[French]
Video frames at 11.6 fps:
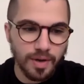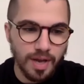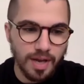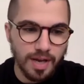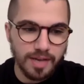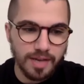
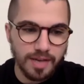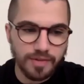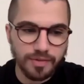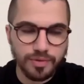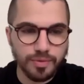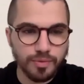les
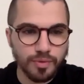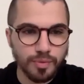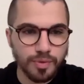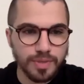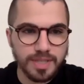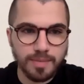choses au mieux
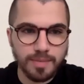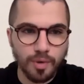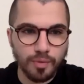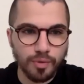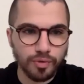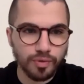possible
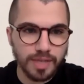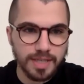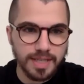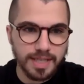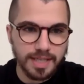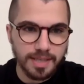pour toutes les
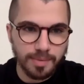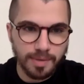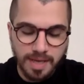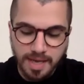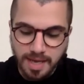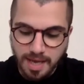équipes.
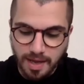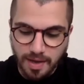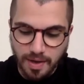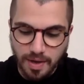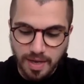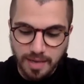
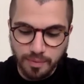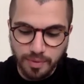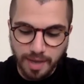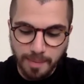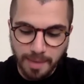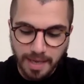Euh, et puis
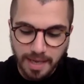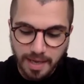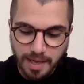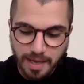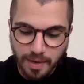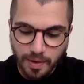
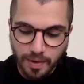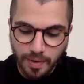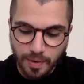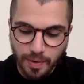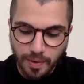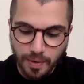après,
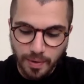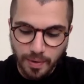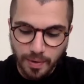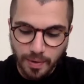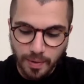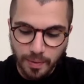euh,
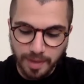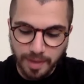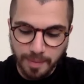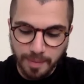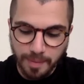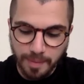on a
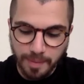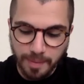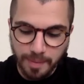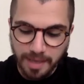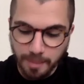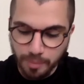pris
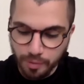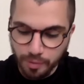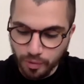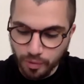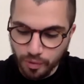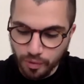un peu de
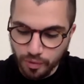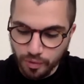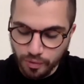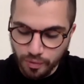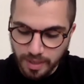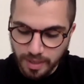
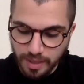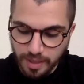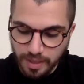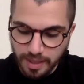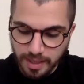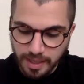recul et,
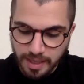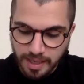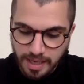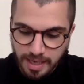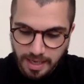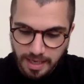
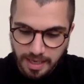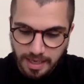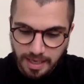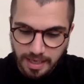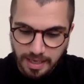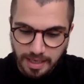
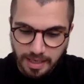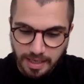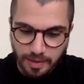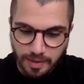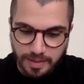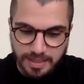et,
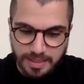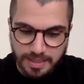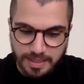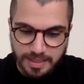euh, c'est vrai que